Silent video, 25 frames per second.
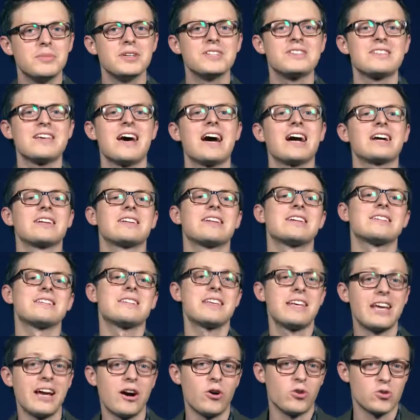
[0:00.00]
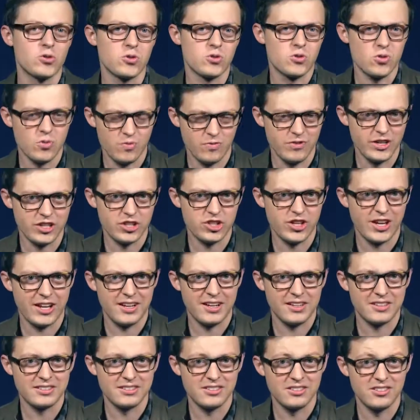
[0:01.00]
besagen, dass E-Autos
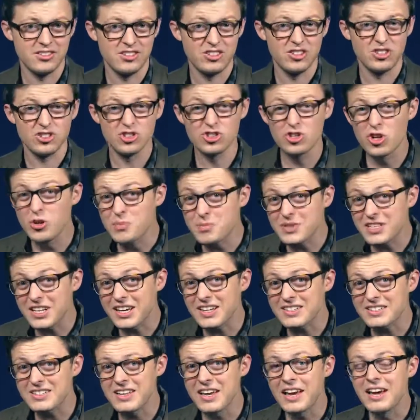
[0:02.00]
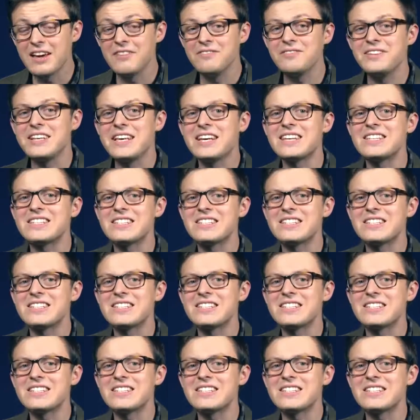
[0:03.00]
umweltschädlich sind. Stimmt das? Wie